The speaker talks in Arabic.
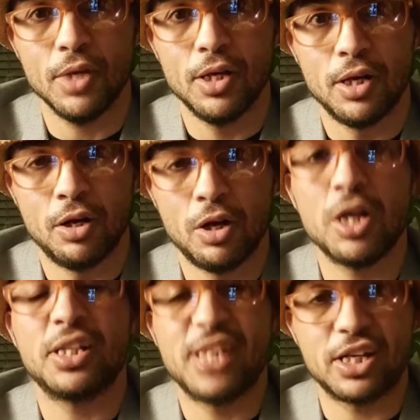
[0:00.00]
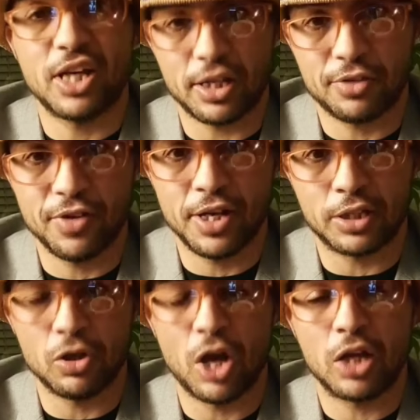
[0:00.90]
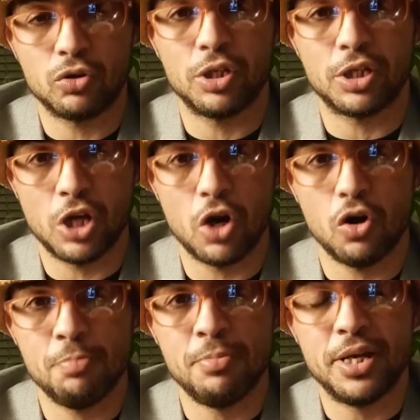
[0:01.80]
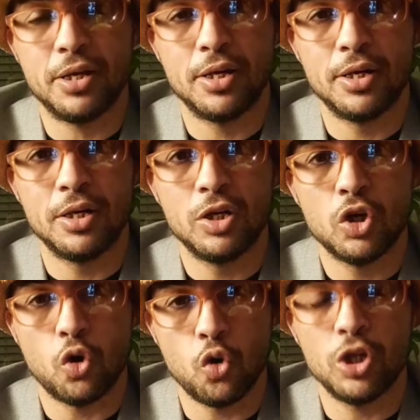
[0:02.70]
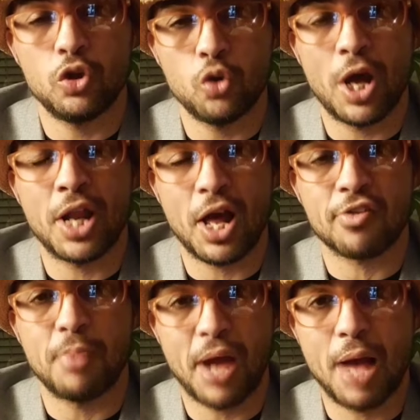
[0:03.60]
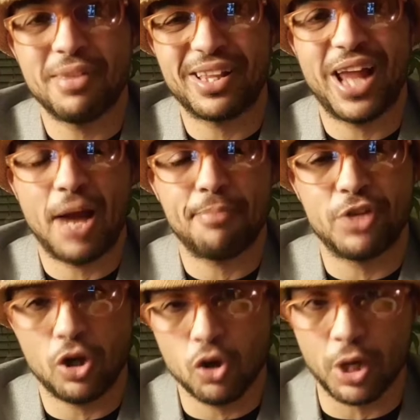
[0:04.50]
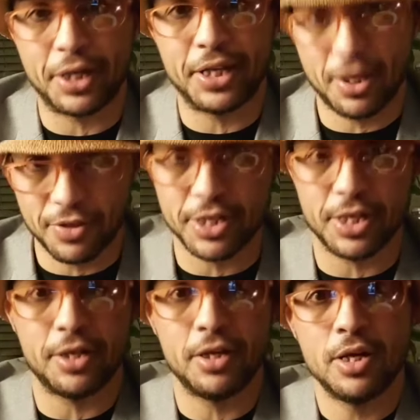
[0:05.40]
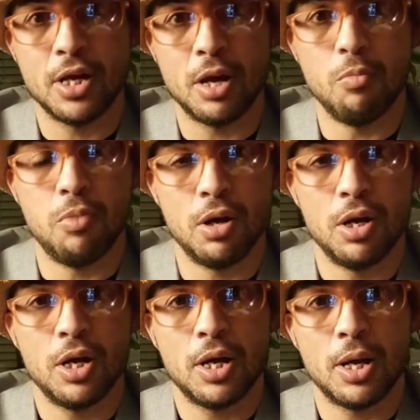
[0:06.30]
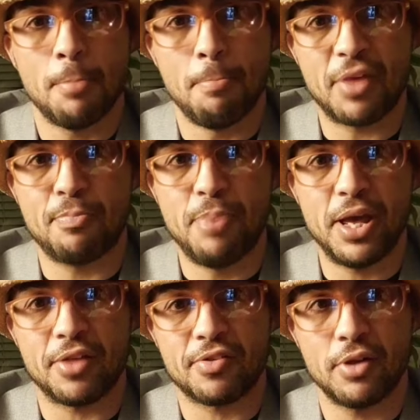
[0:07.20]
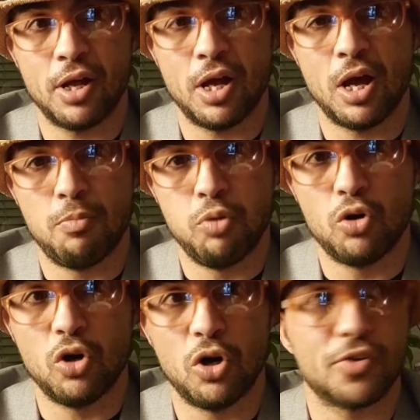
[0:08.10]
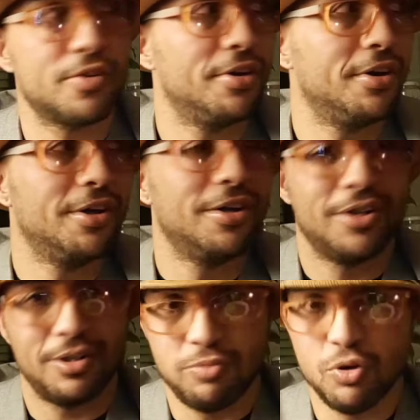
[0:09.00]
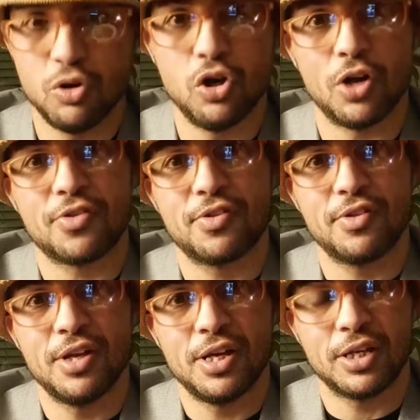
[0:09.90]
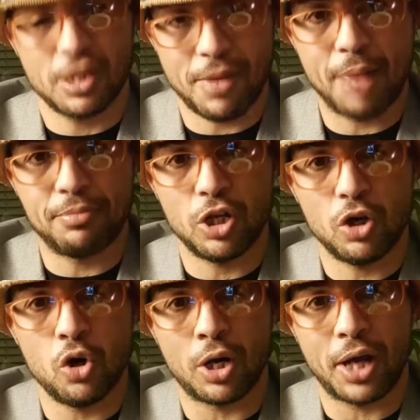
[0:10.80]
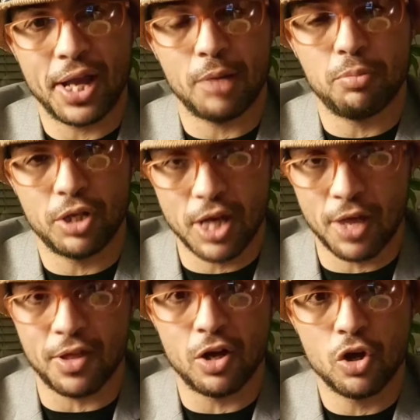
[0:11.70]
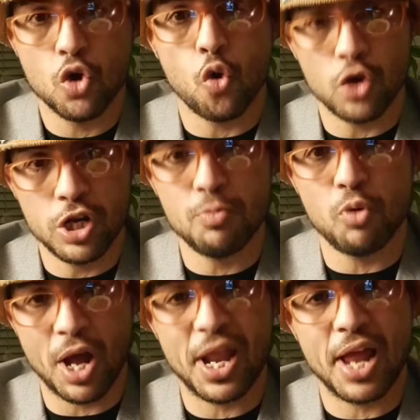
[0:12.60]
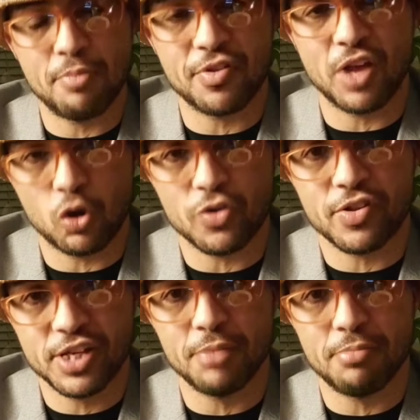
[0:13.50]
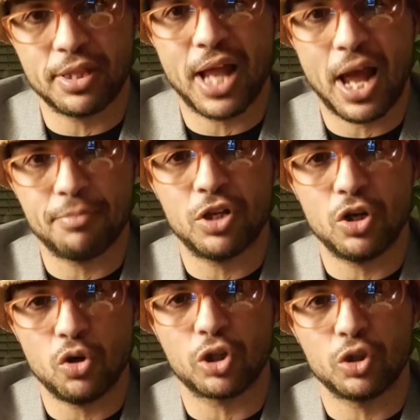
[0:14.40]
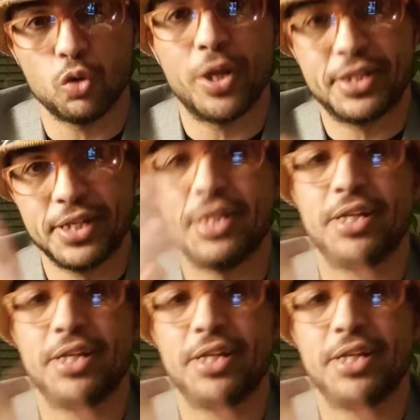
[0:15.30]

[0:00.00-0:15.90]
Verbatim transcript: لديك أطفال يعيطونك يا أمي أريد أن أصبح مثل حمد العوق رياضيا امه بس بس آه، بوغوز بوغوز كم حمد العوق العب رياضه وليبوا ان البس كوستيم مثل حمد العوق توتيني